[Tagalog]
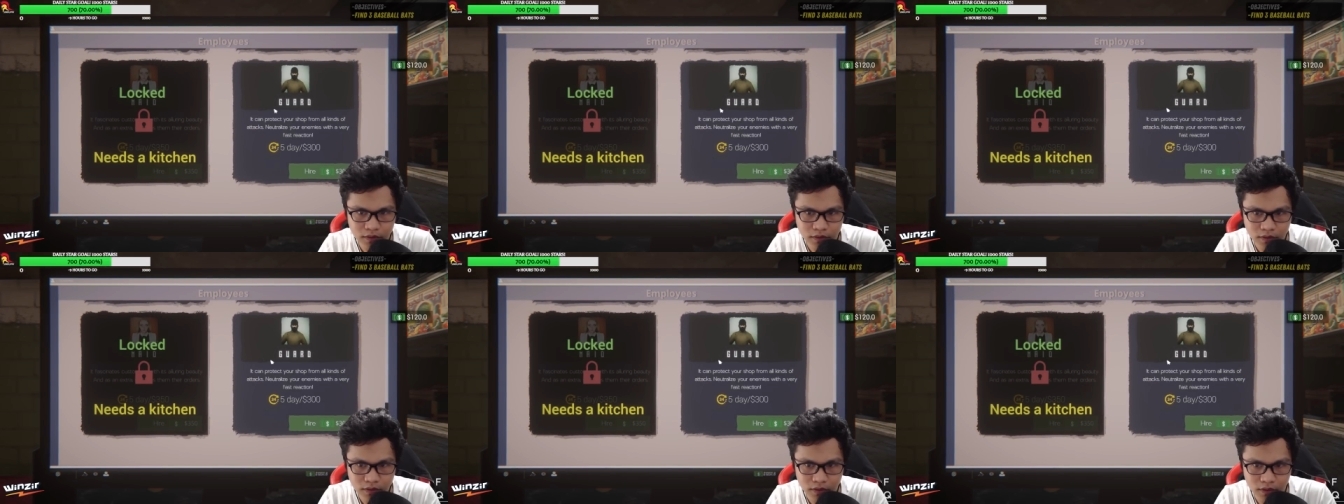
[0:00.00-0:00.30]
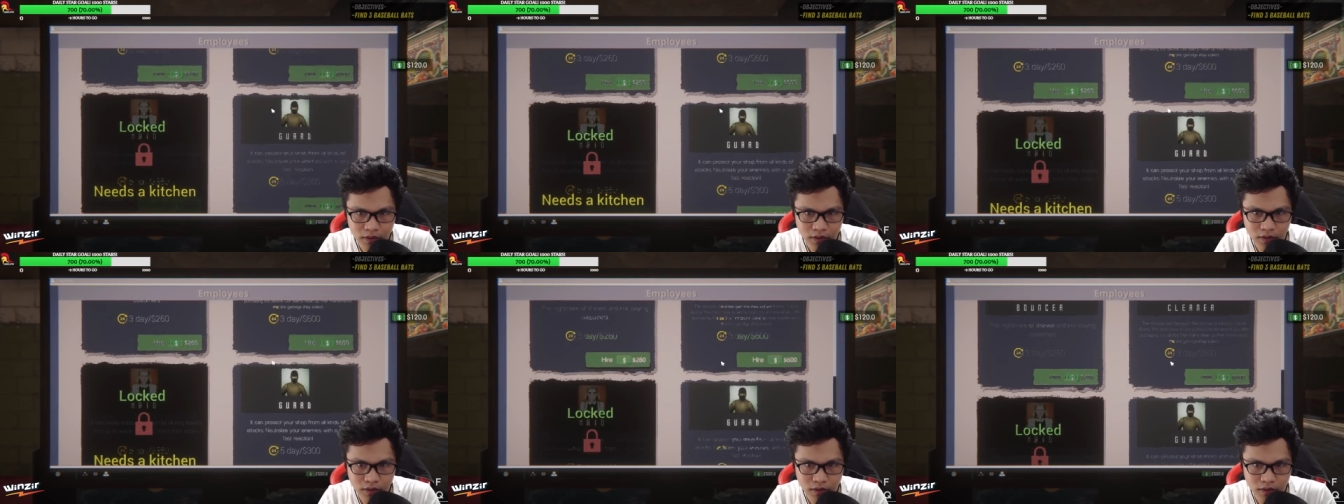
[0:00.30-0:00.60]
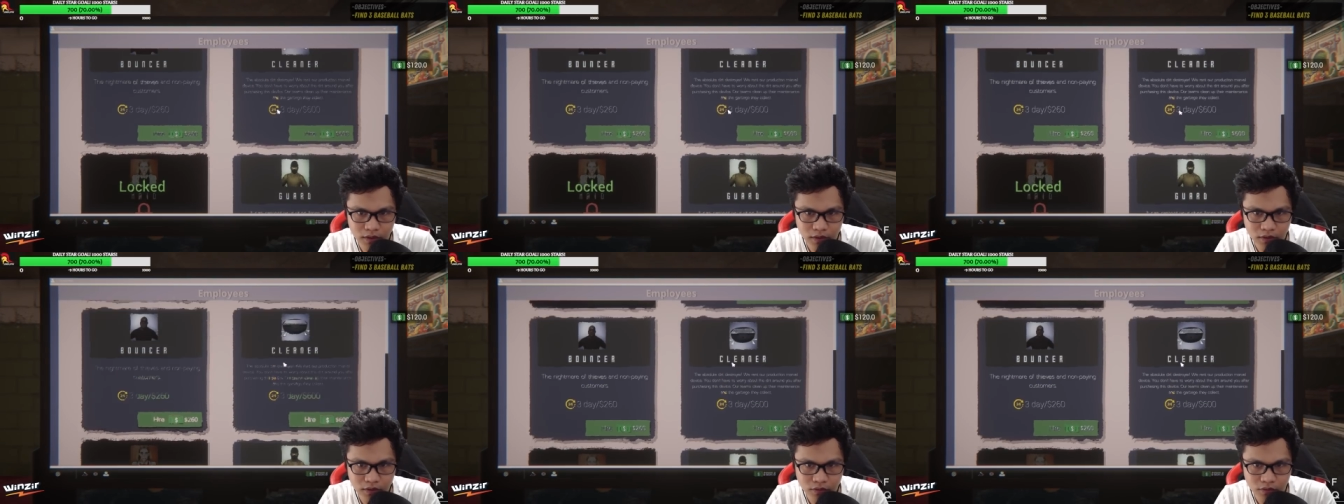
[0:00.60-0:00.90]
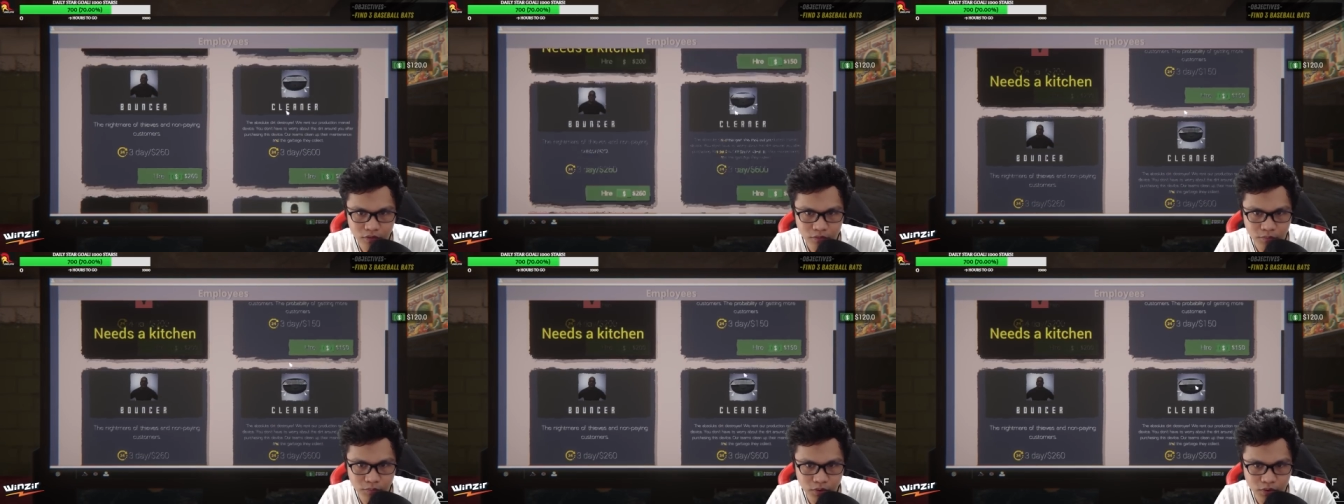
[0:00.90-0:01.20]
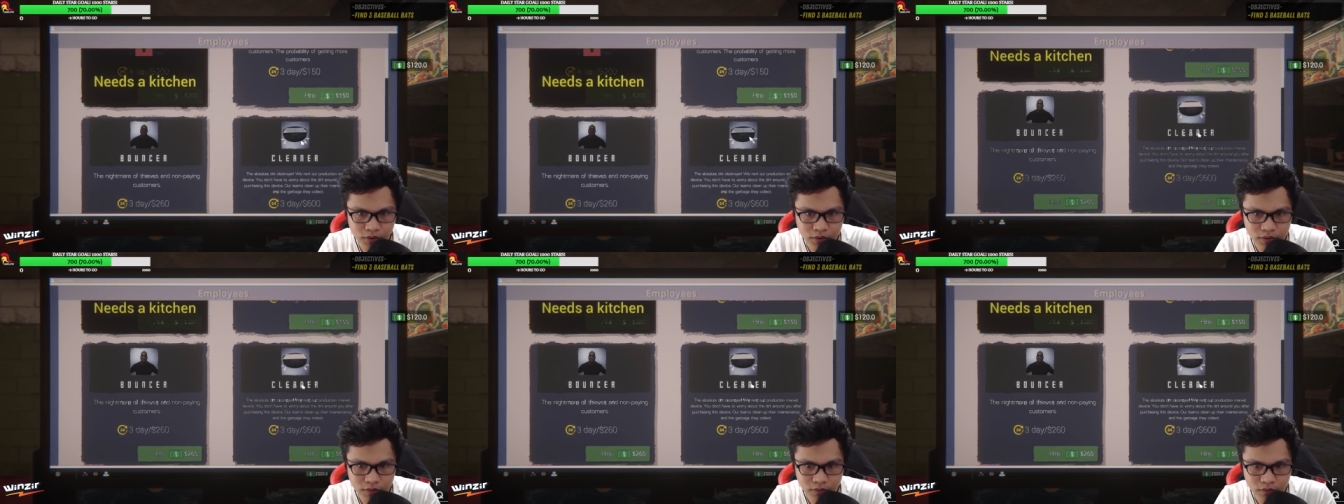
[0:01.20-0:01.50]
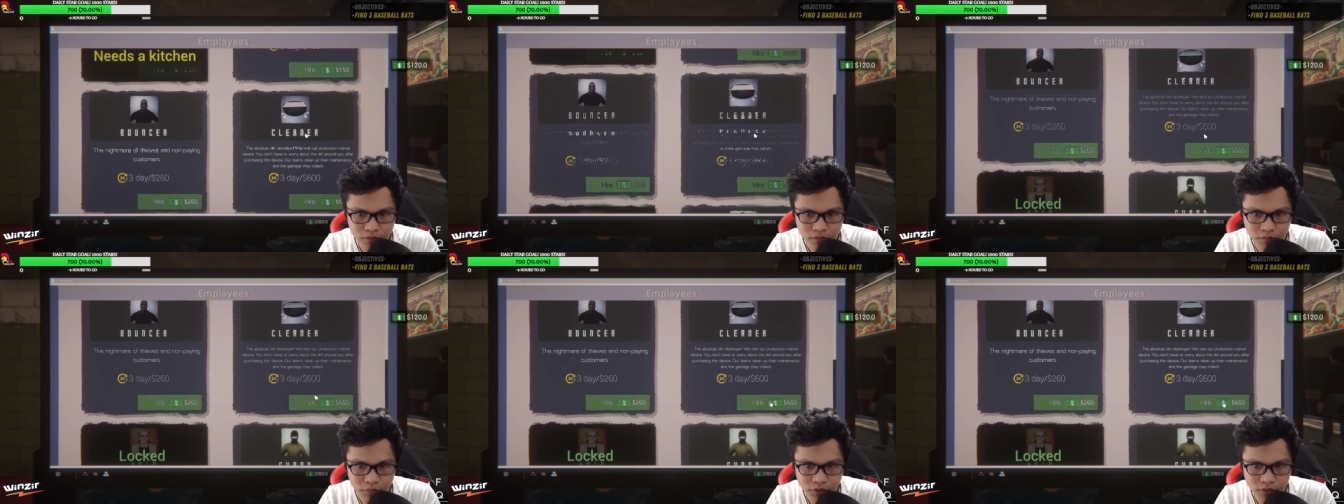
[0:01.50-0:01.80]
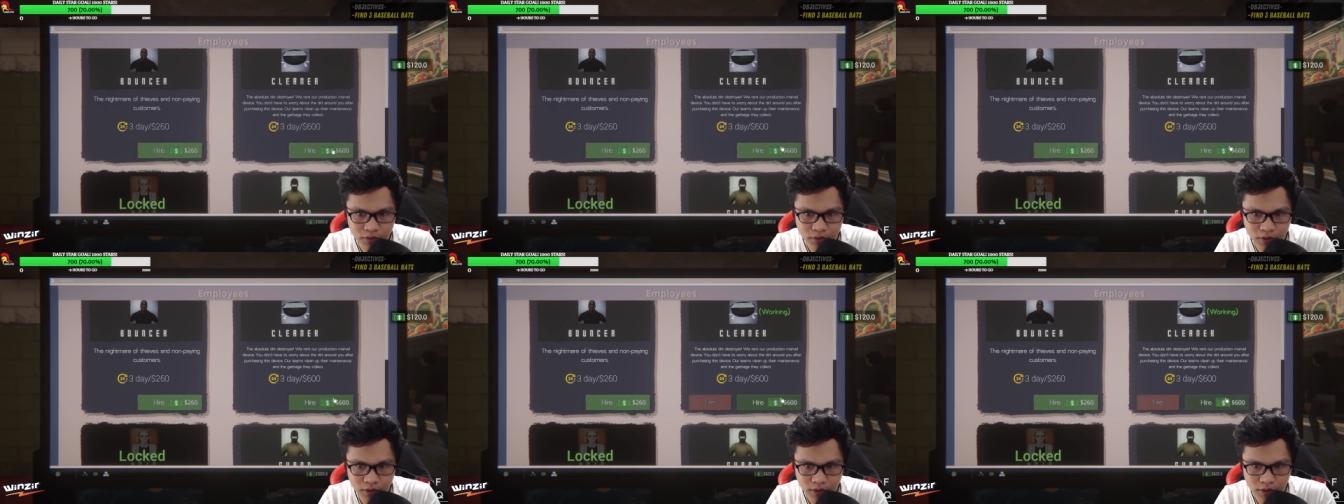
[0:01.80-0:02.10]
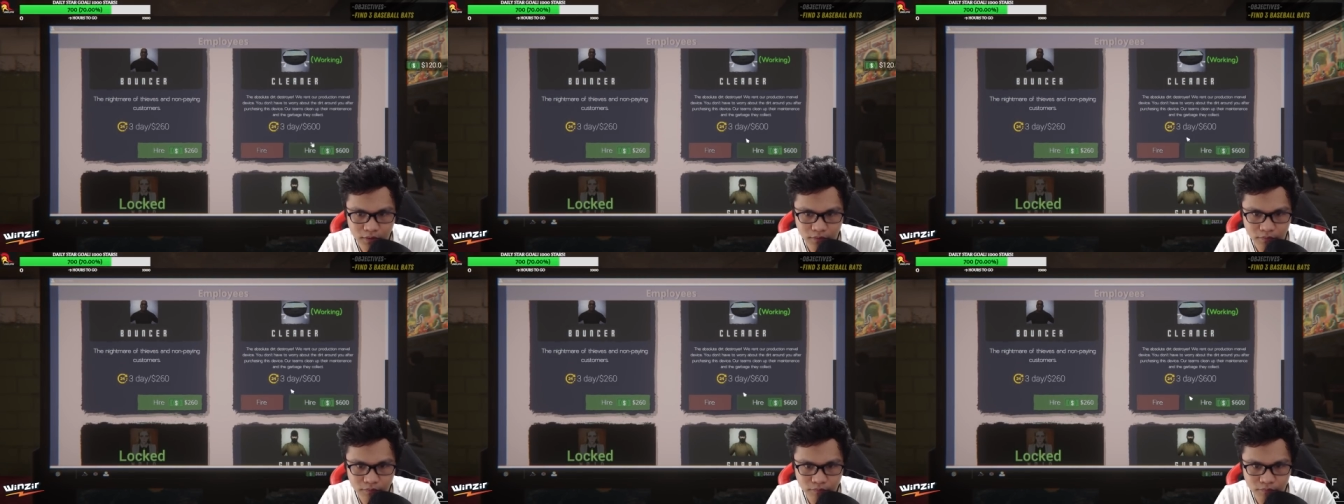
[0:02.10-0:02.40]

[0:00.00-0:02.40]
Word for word: Uh, robot. sa robot. Kani.